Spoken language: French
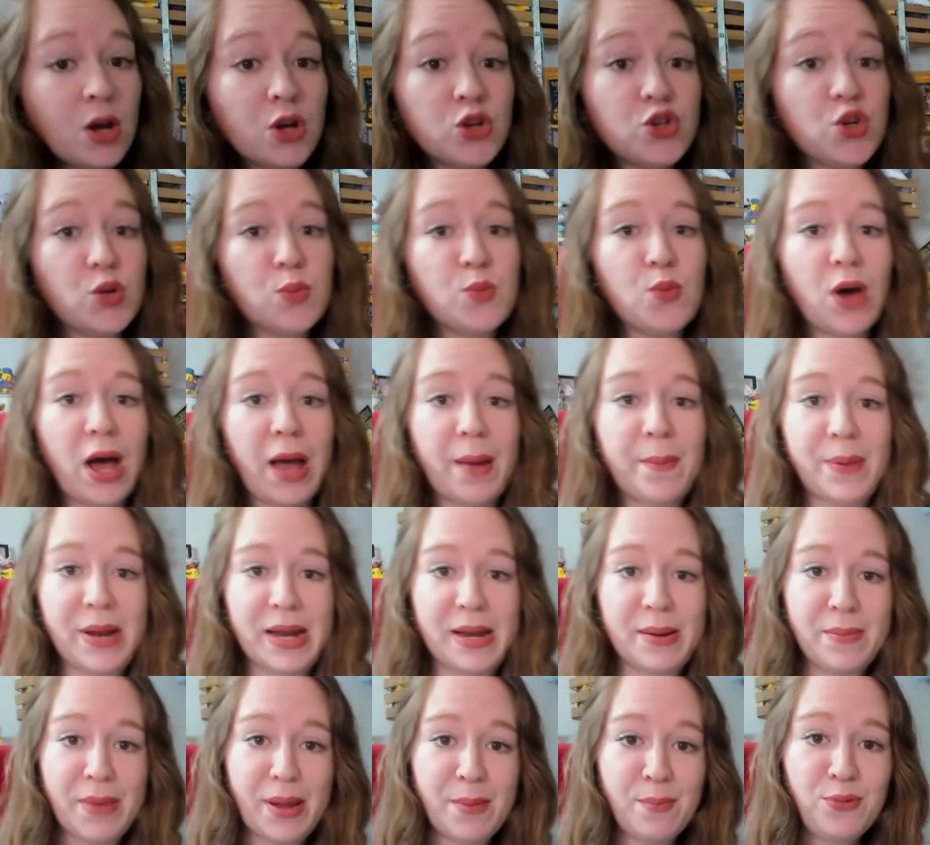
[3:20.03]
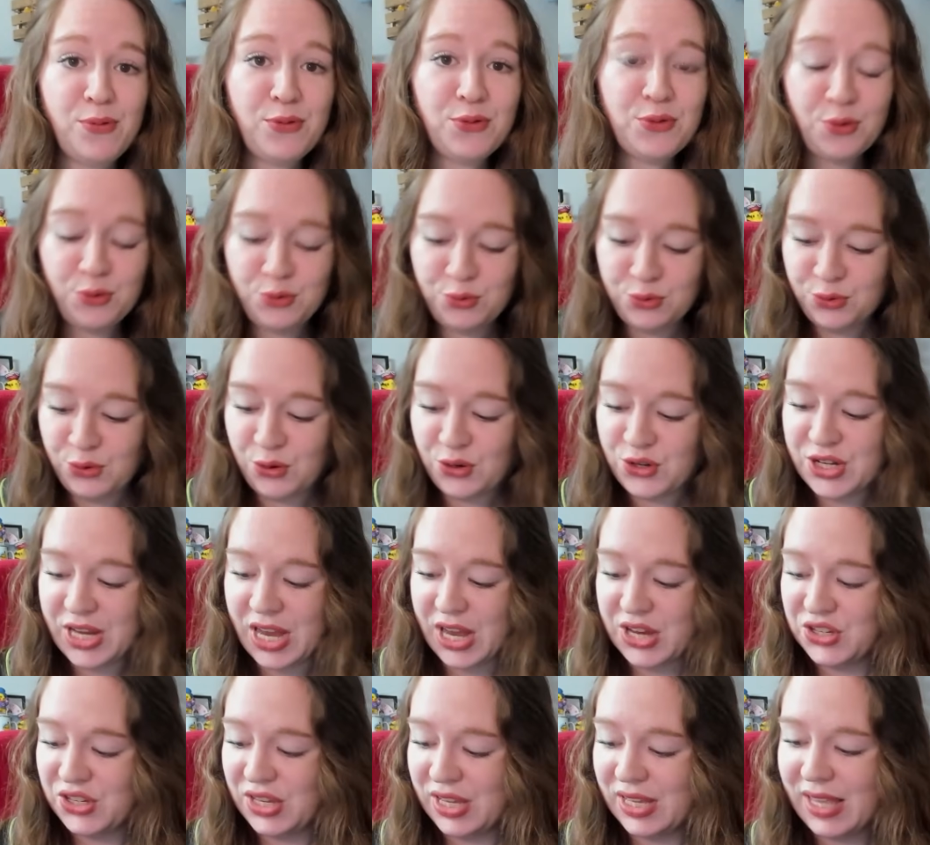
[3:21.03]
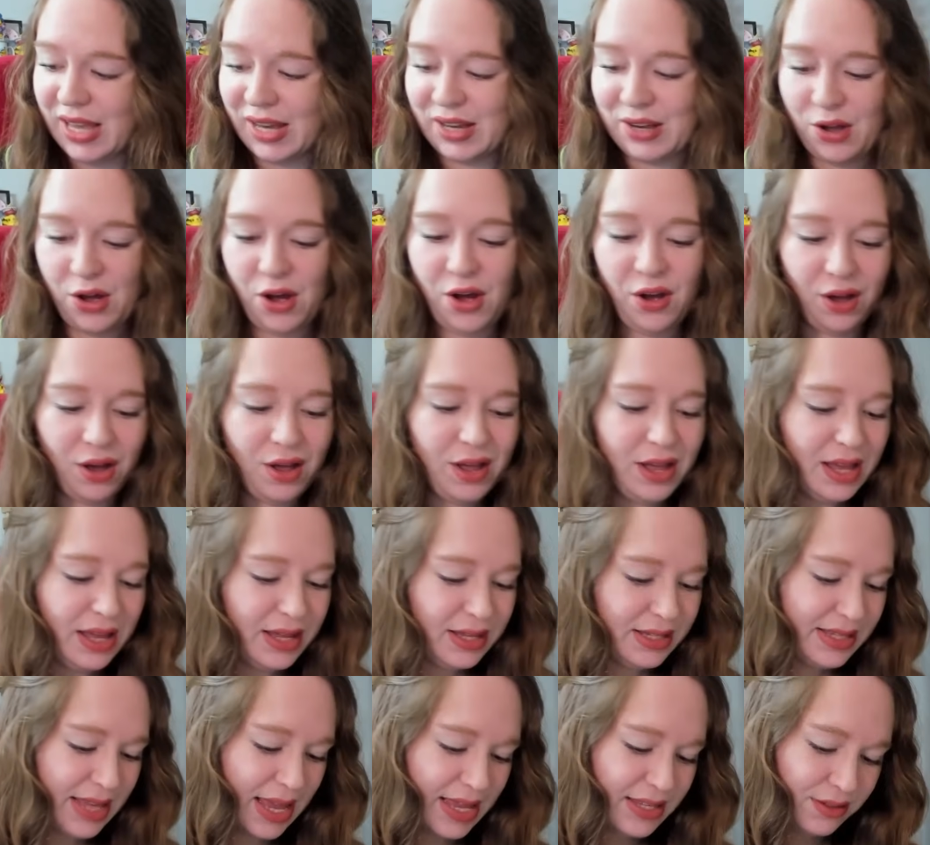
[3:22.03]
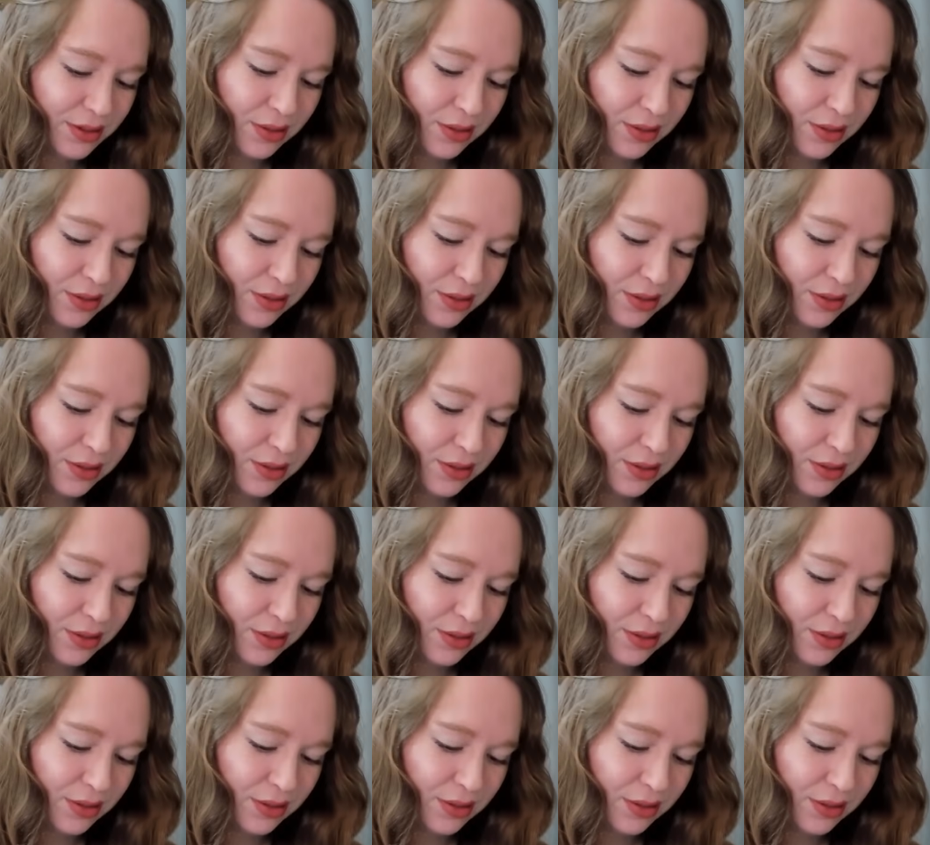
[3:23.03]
Je ne me rappelle même plus de tout ce que j'ai acheté, d'accord Qu'est-ce que